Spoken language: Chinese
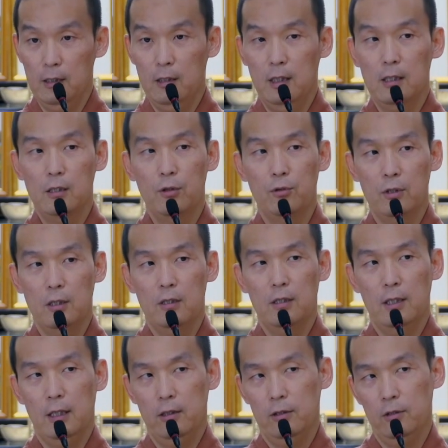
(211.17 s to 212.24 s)
既然是与生俱
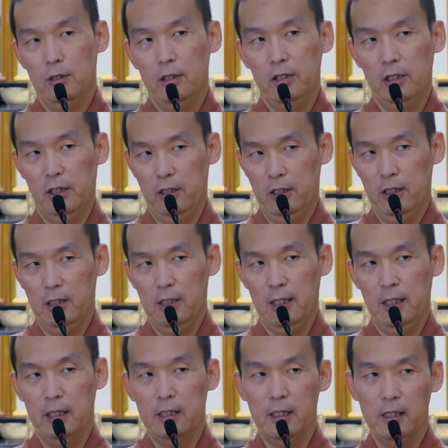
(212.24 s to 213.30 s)
来，就显现在
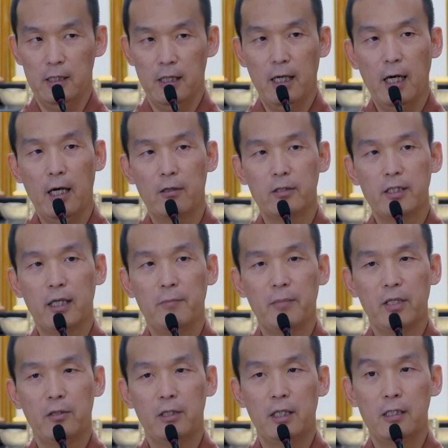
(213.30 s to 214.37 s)
你这一生，好像
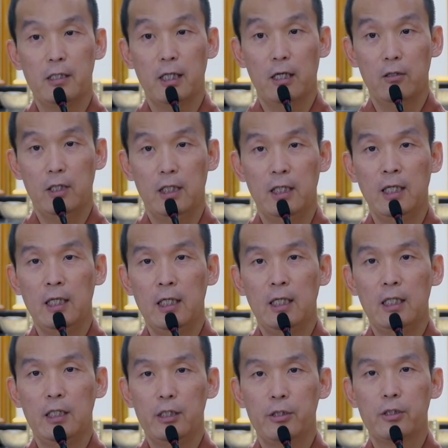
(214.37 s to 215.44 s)
没有人教你，
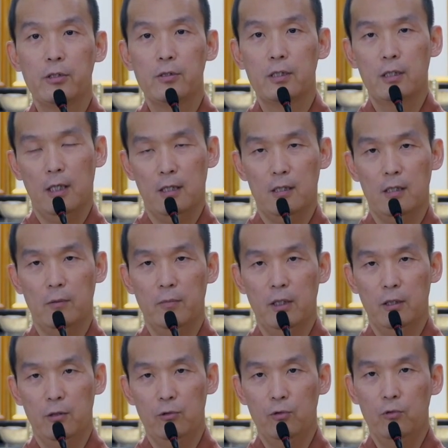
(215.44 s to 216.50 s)
你就知道怎
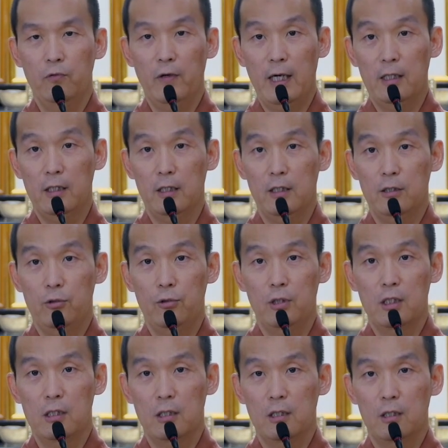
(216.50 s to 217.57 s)
么如法的
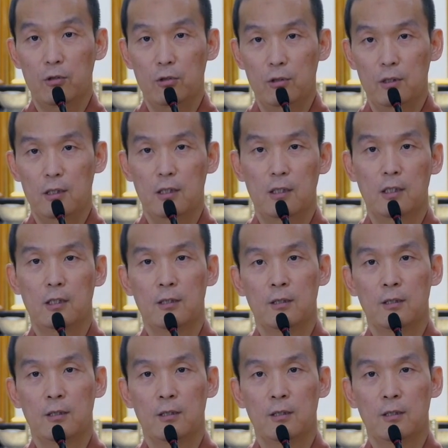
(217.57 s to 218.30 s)
抉择取舍。